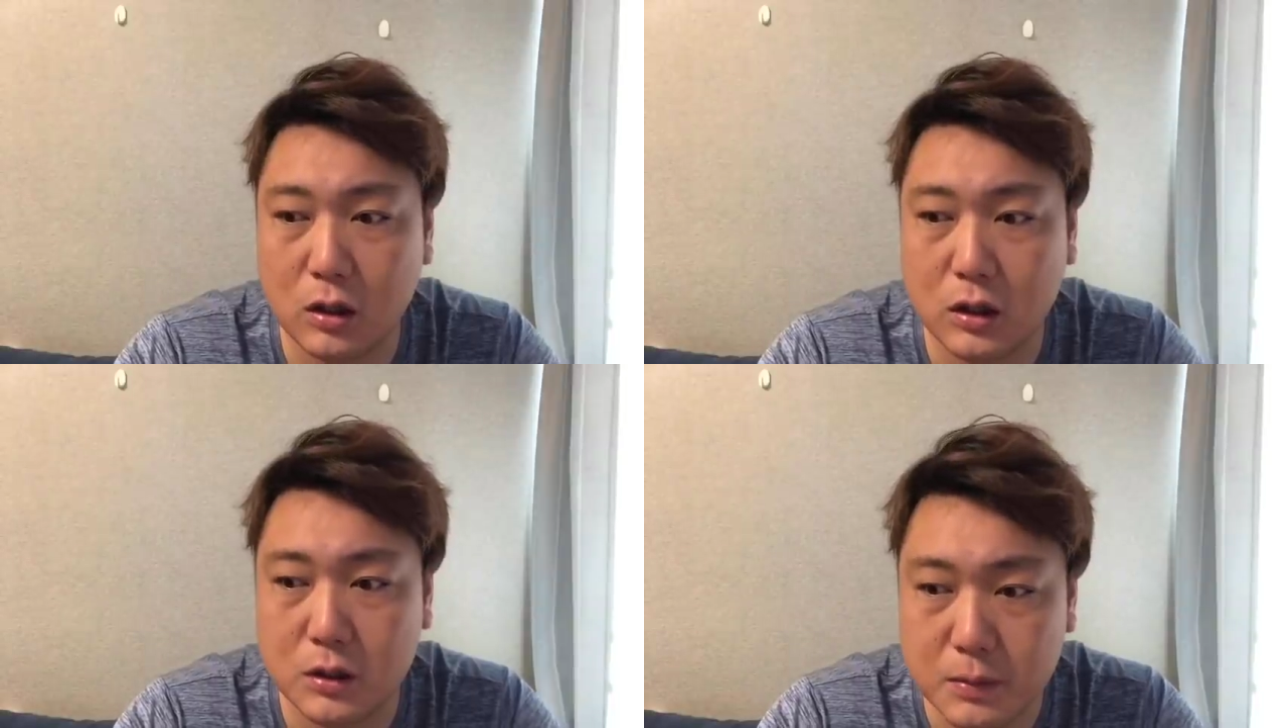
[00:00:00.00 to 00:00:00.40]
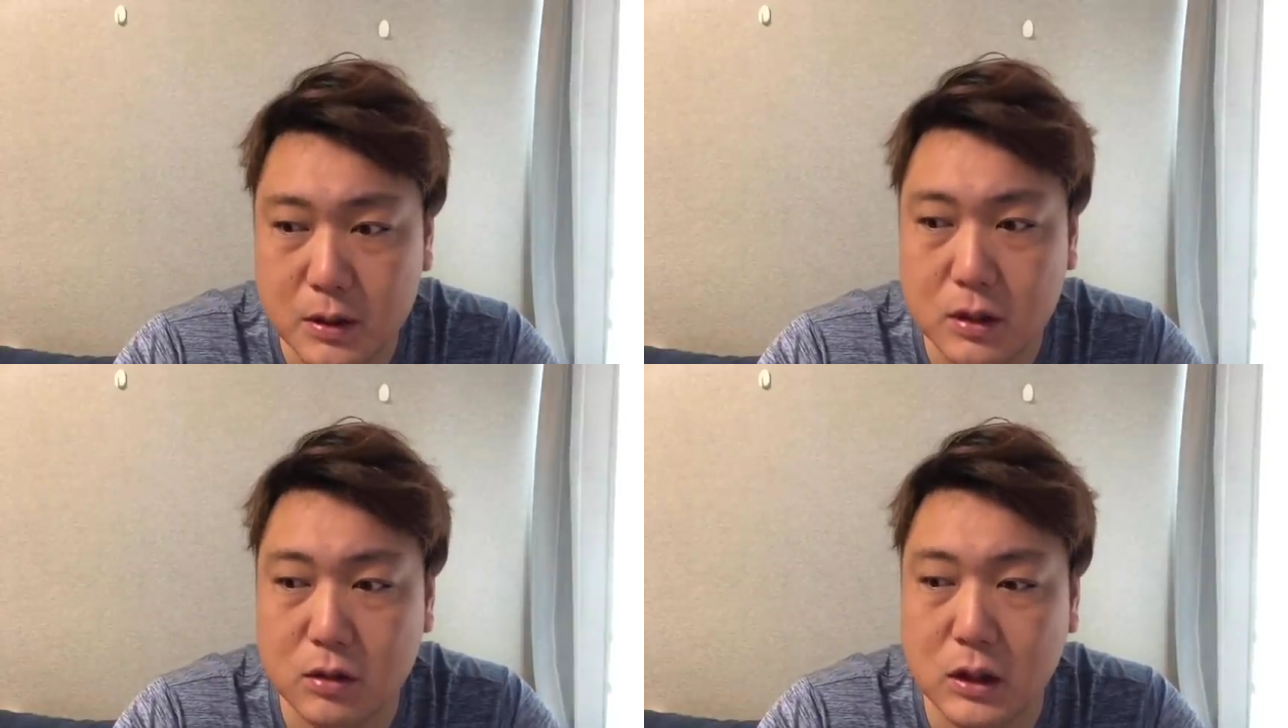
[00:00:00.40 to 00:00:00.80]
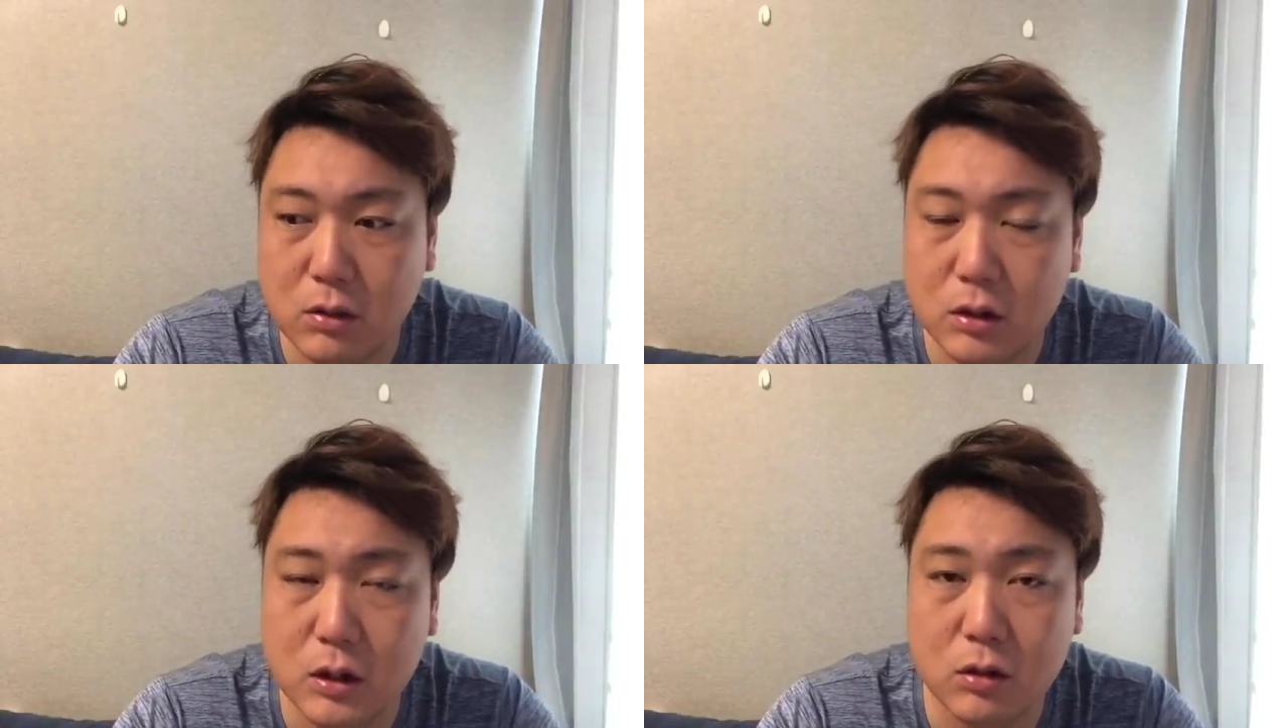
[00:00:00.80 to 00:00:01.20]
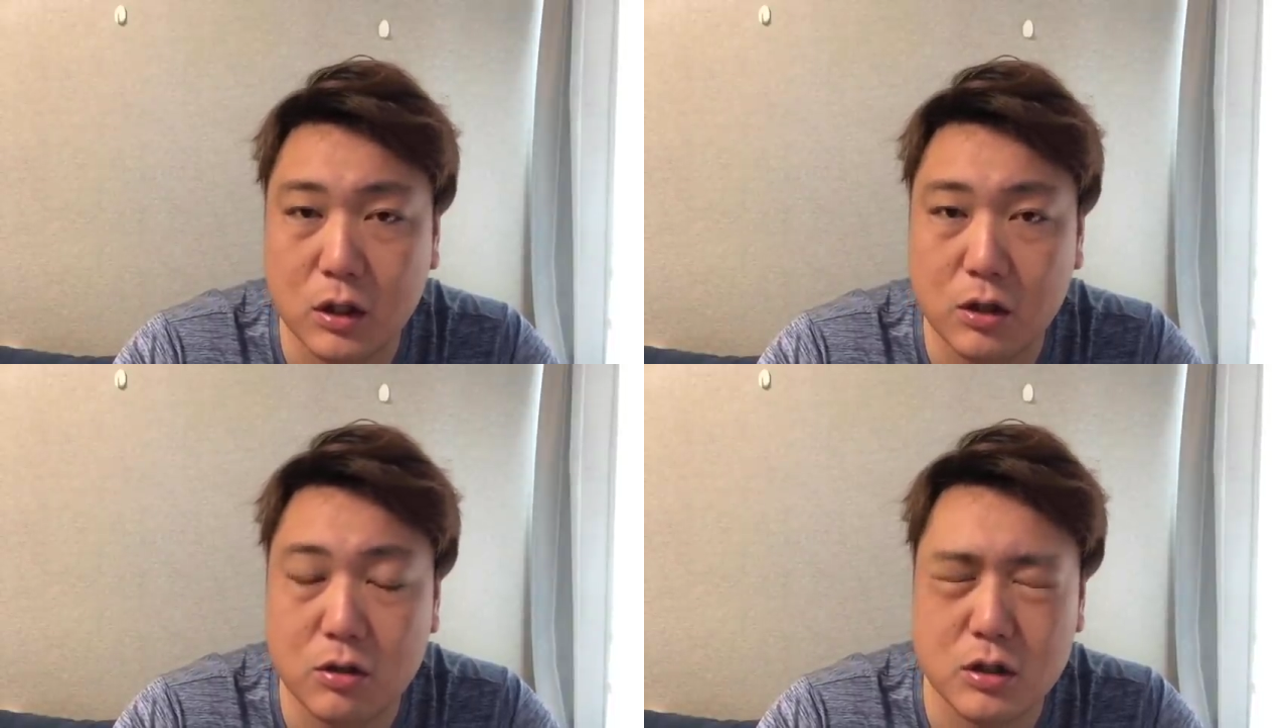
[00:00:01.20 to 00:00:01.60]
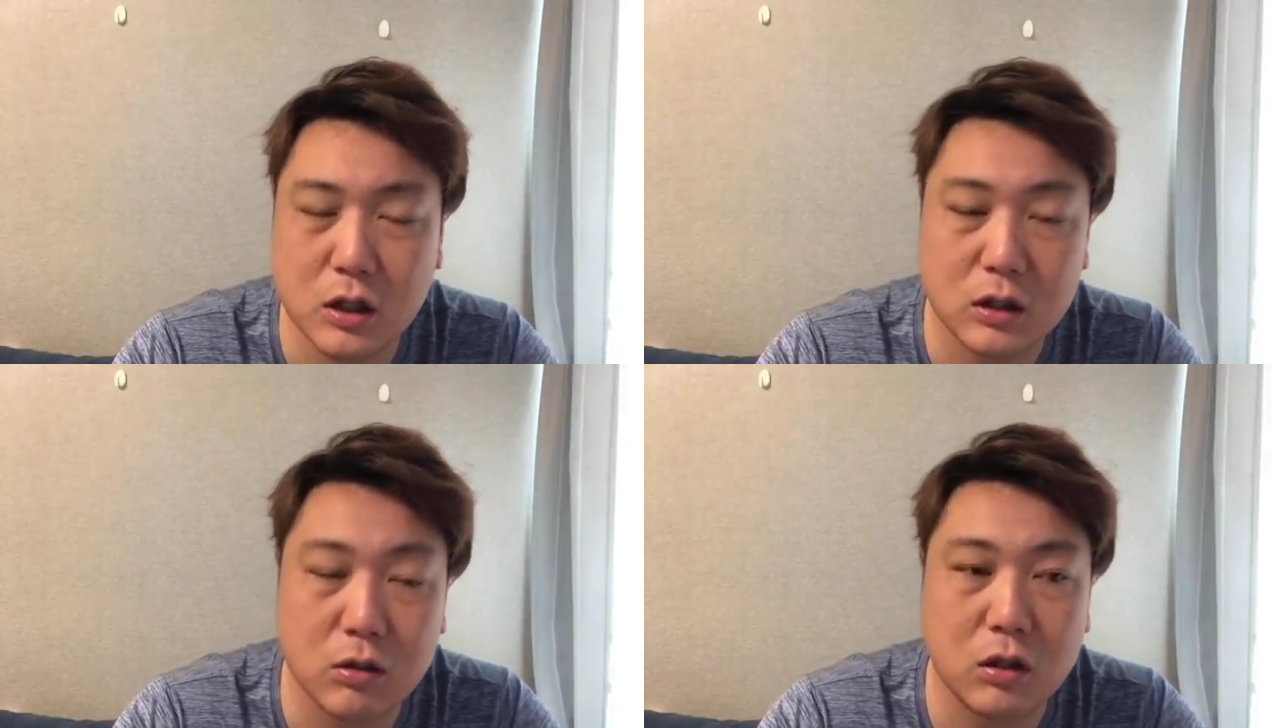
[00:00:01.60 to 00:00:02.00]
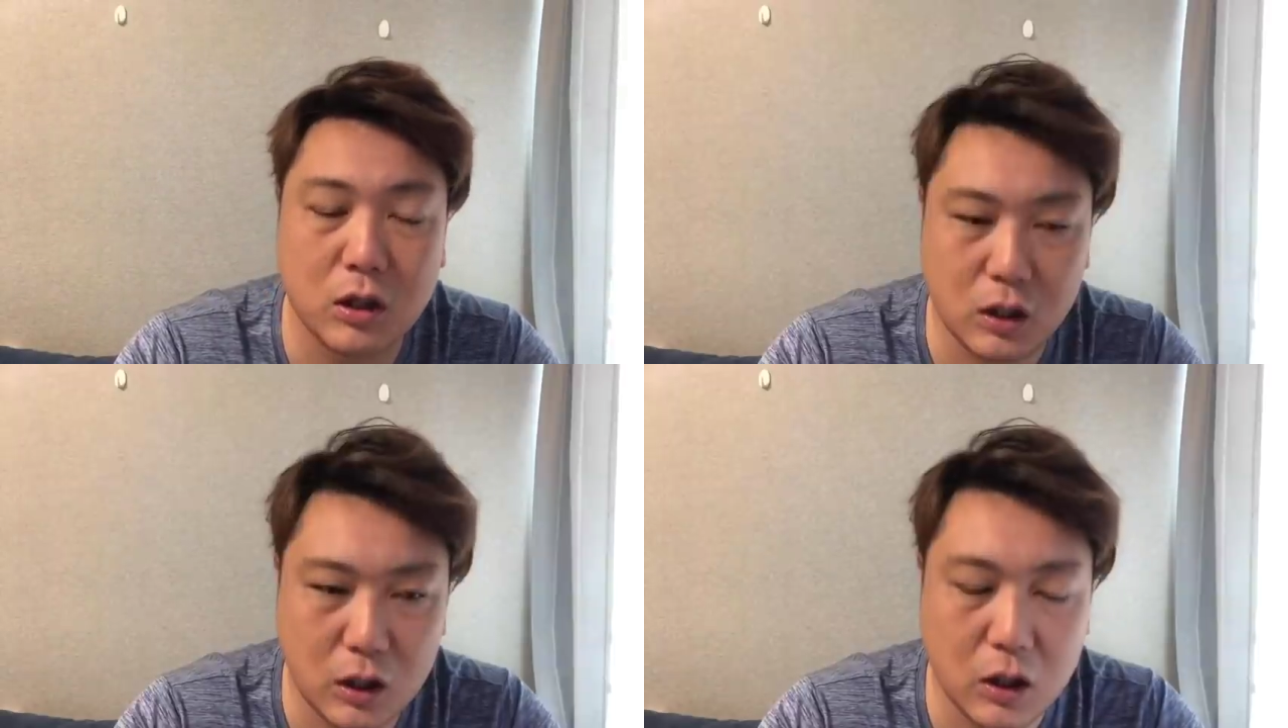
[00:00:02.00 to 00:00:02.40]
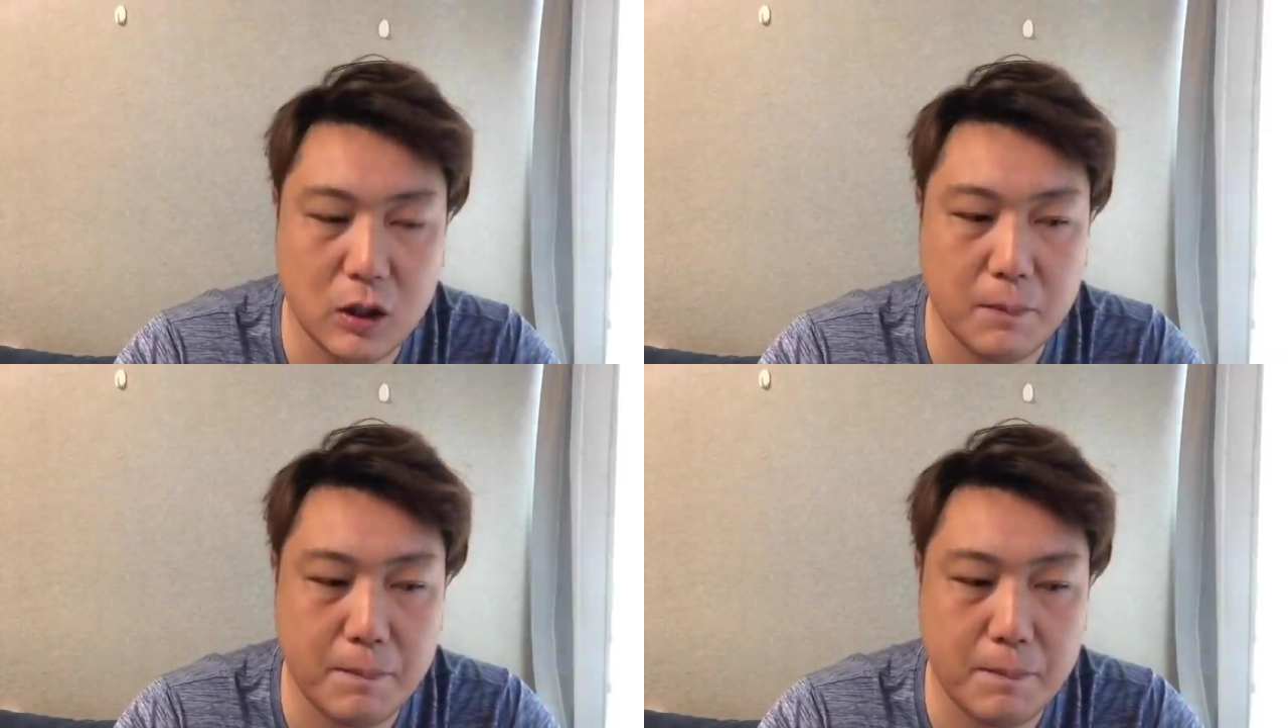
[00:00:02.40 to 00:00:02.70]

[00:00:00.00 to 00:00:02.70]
一番最初倒れた時ニュースになった時に、